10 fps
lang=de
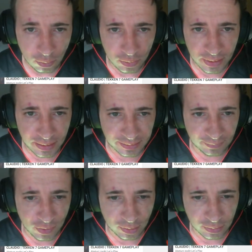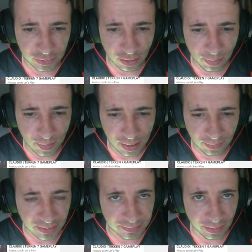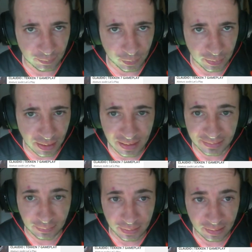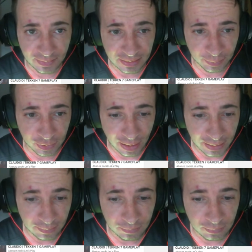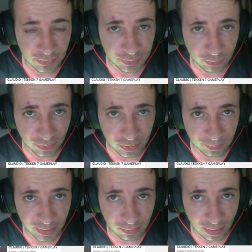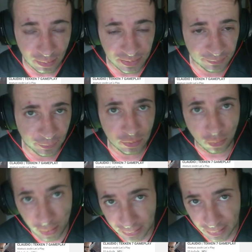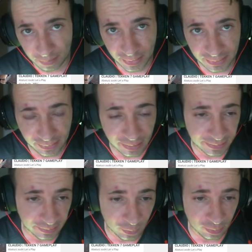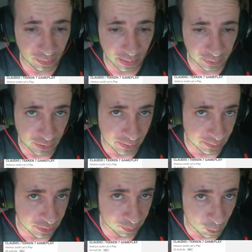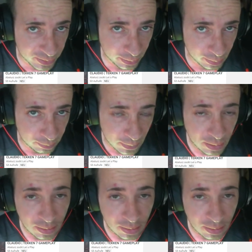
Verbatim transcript: Und nächste Woche schauen wir mal, wer es dann wird. Also, ihr wisst Bescheid. Sucht euch ein Video aus von heute bis nächste Woche einschließlich Montag.